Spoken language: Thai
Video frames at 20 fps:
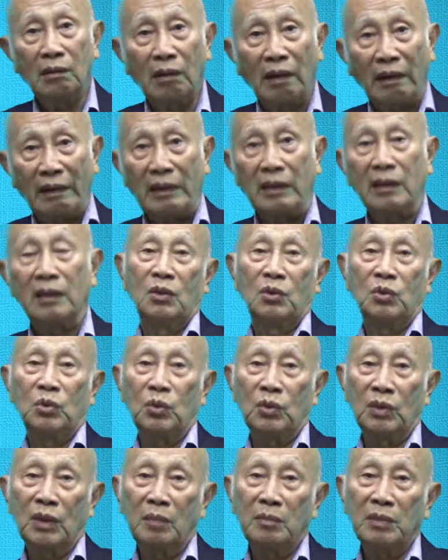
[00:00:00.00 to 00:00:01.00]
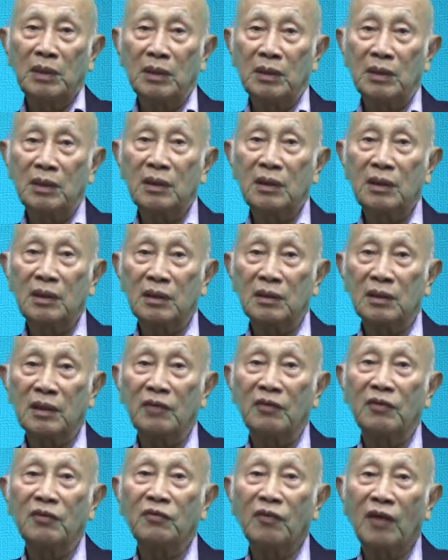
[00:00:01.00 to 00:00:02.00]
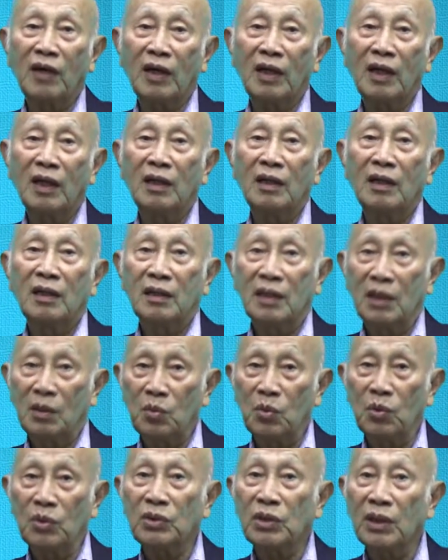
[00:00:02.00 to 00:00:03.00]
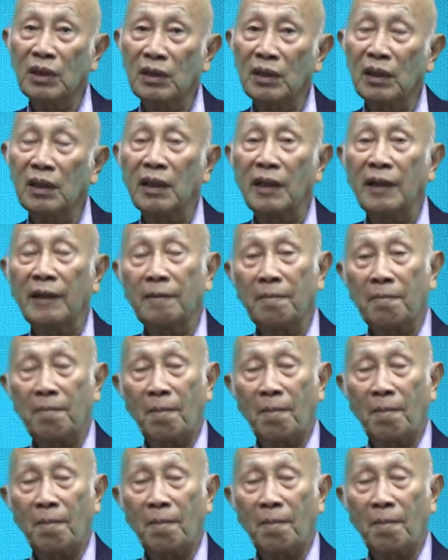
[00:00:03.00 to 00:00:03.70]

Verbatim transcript: ในจุดกำเนิดขึ้นกระแสไฟฟ้าในหัวใจนั่นเอง